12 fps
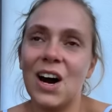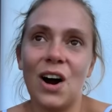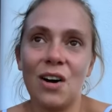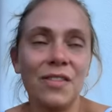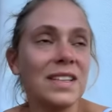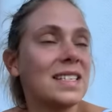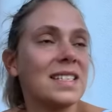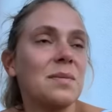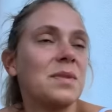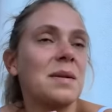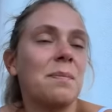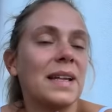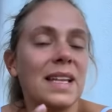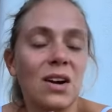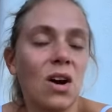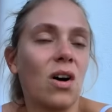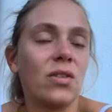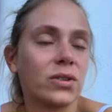En fait, ils n'étaient pas
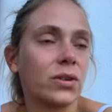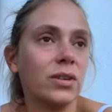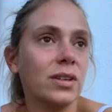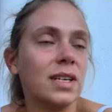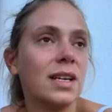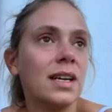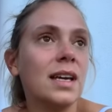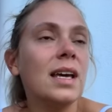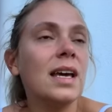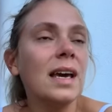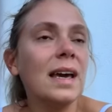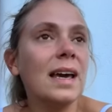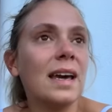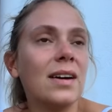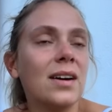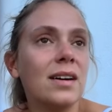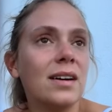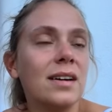d'accord entre eux. Et
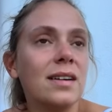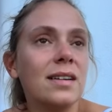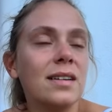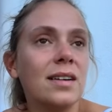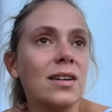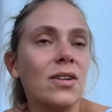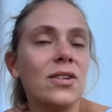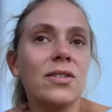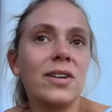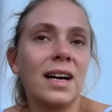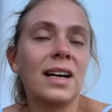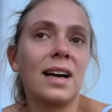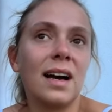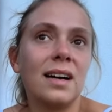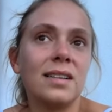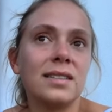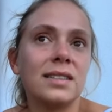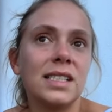euh, en aucun
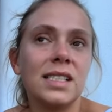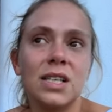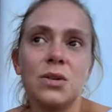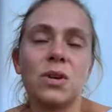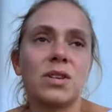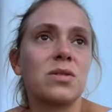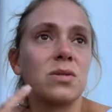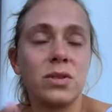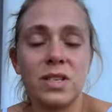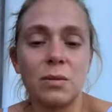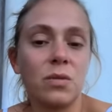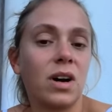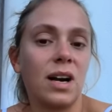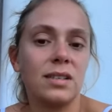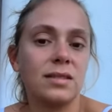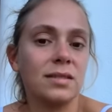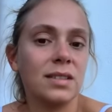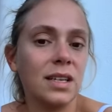cas, j'ai eu un soutien moral
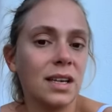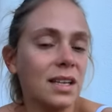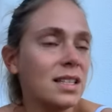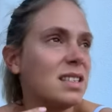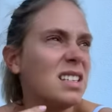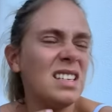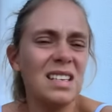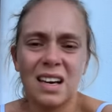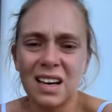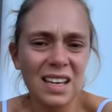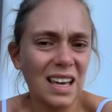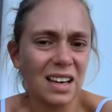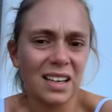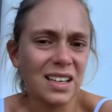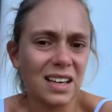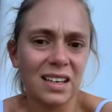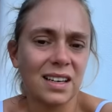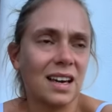ni rien,
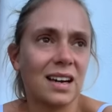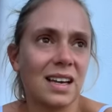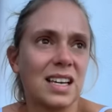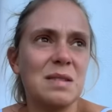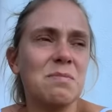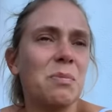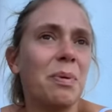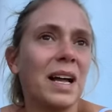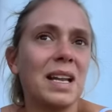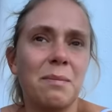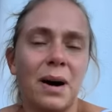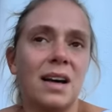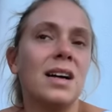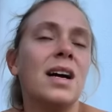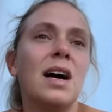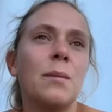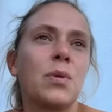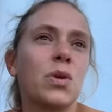rien, rien, rien. Il me parlait pas.
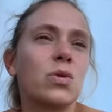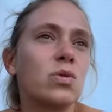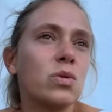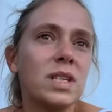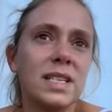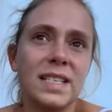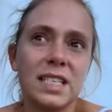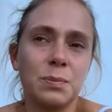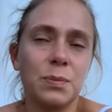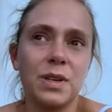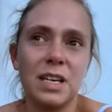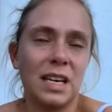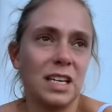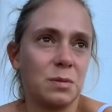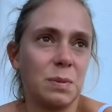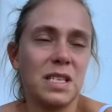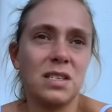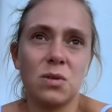Pendant toutes les euh,
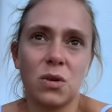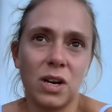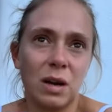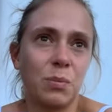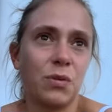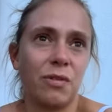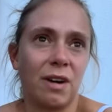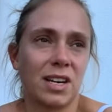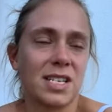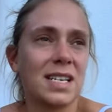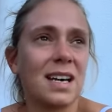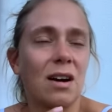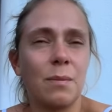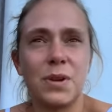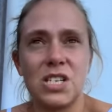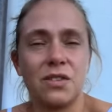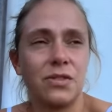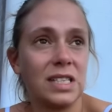expéditions qu'on a pu faire, j'ai grimpé,
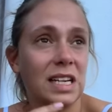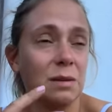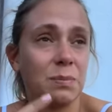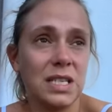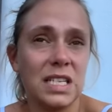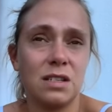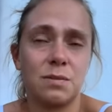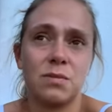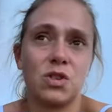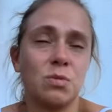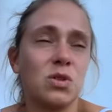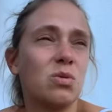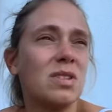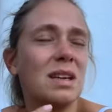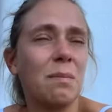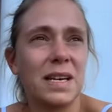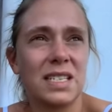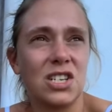j'ai fait de l'alpinisme, je me suis
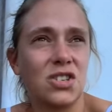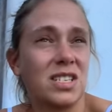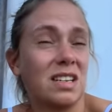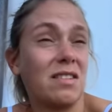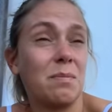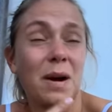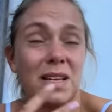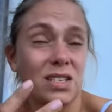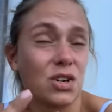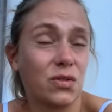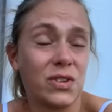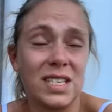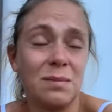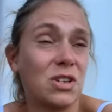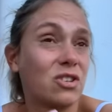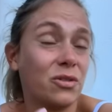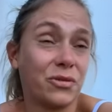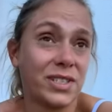dépassée, je savais pas ce que je faisais, mais
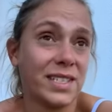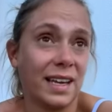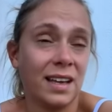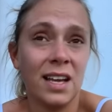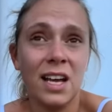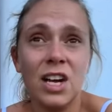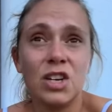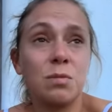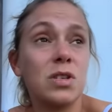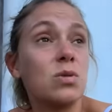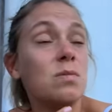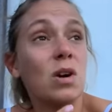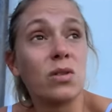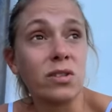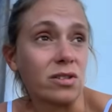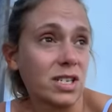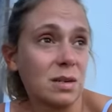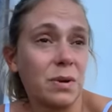je le faisais. Je me suis mis en
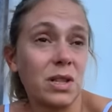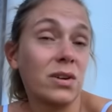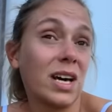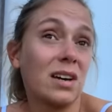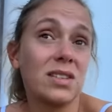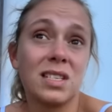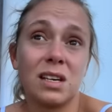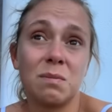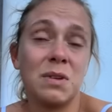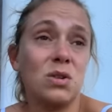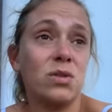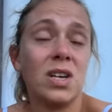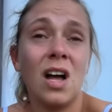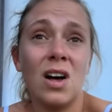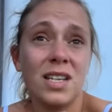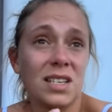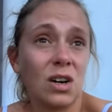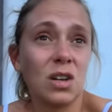danger pendant 45 minutes,
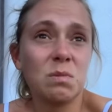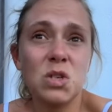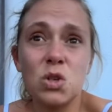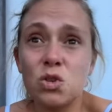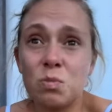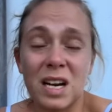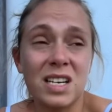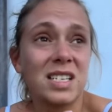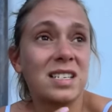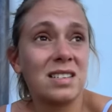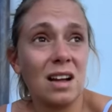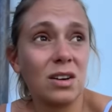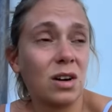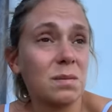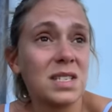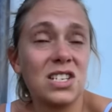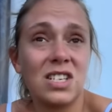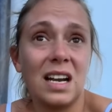50 minutes, je marchais seule, comme
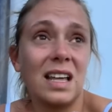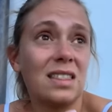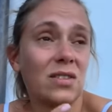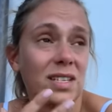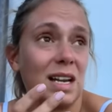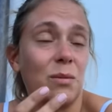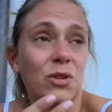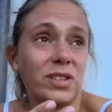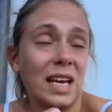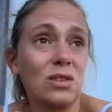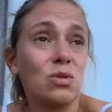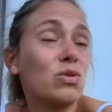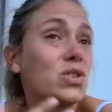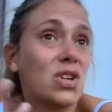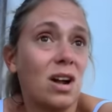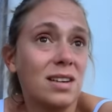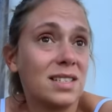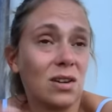si j'allais dans la montagne toute
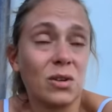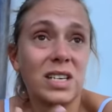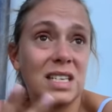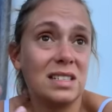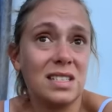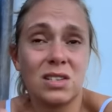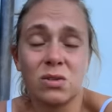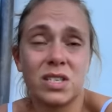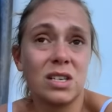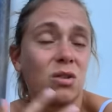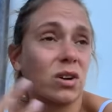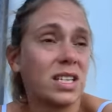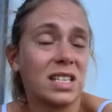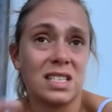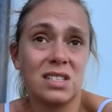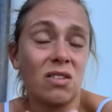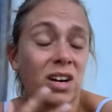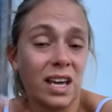seule, sans guide, sans sécurité,
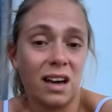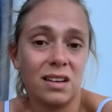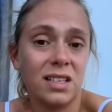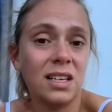sans rien.